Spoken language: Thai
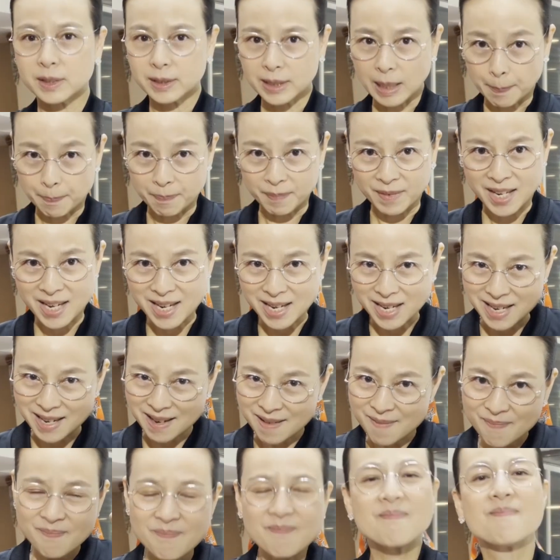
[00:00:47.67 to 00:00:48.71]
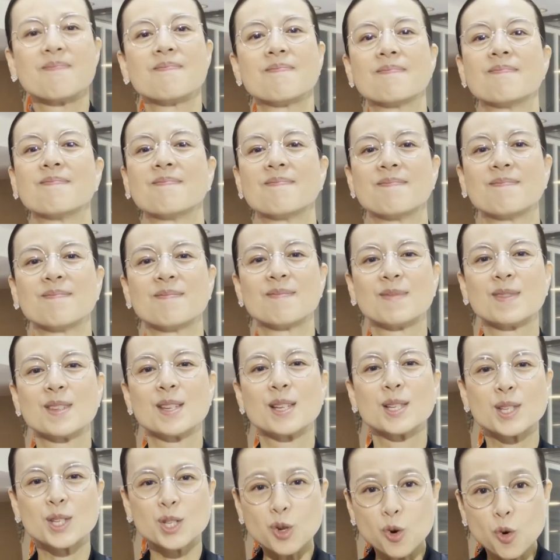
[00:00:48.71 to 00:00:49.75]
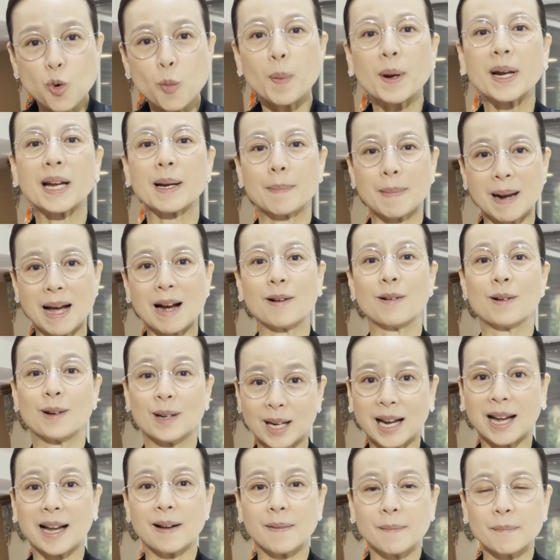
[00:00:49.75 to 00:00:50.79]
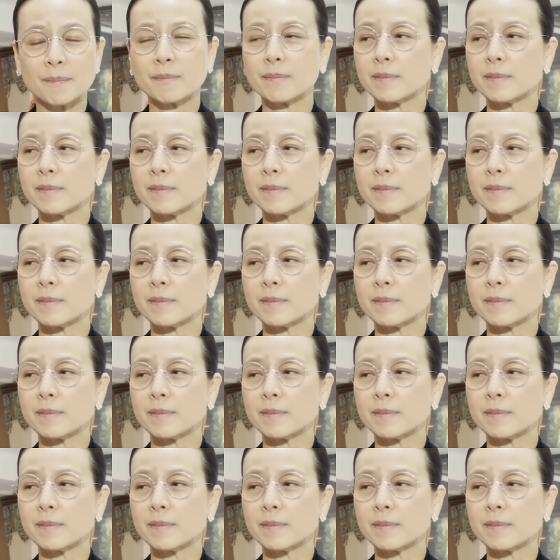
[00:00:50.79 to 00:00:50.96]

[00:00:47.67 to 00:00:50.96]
เต็มที่สู้ไปกับเรานะคะ